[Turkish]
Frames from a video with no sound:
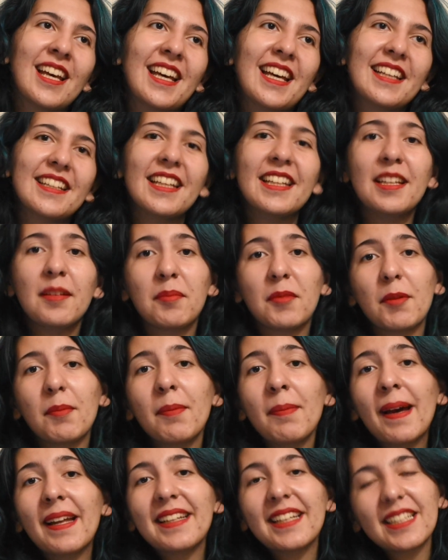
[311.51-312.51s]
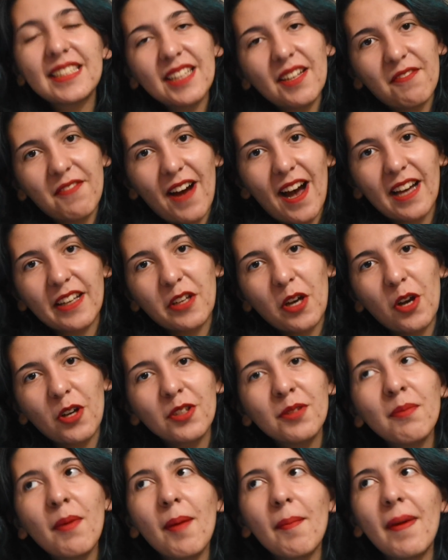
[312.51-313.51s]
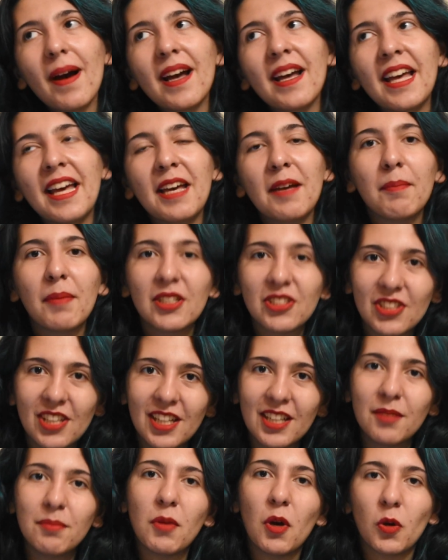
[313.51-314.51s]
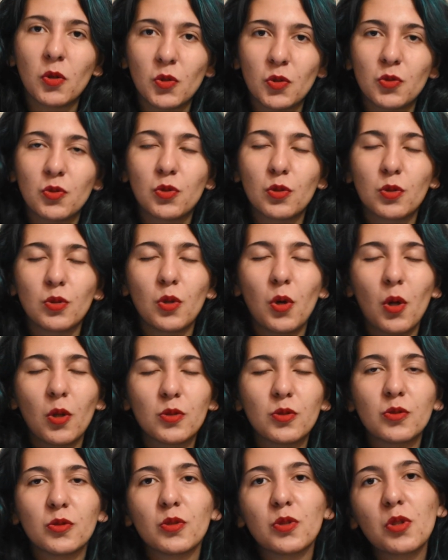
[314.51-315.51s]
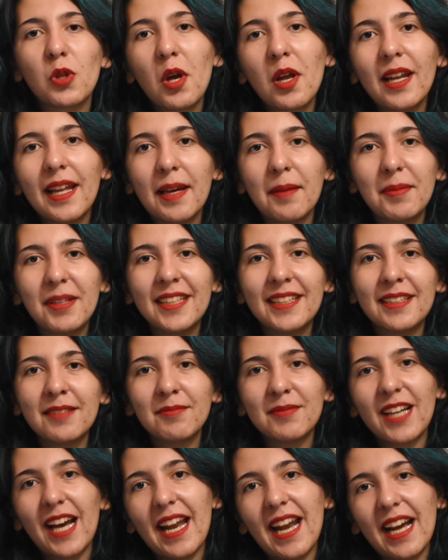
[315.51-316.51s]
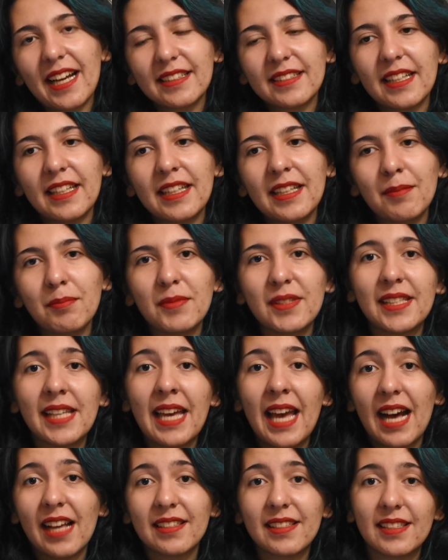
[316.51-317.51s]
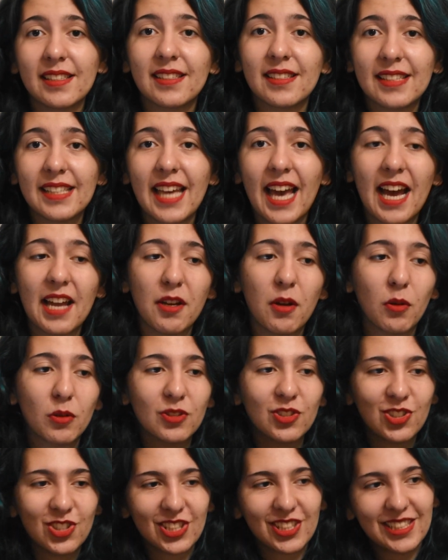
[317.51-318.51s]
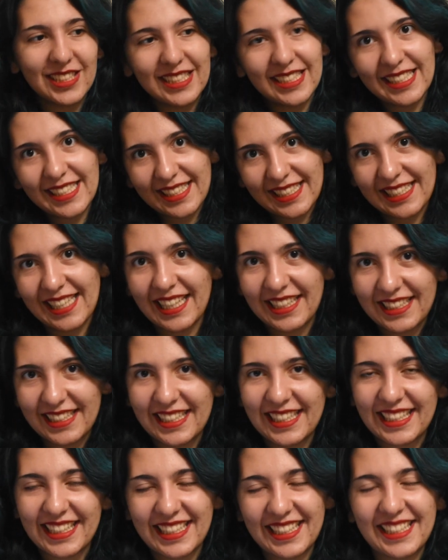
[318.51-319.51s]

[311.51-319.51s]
Dediğim gibi ben ilk defa gördüm ama e, başarılı bir oyunculuğu olduğunu söyleyebilirim. Karakteri bize yansıttı yani o gıcıklığı hissettik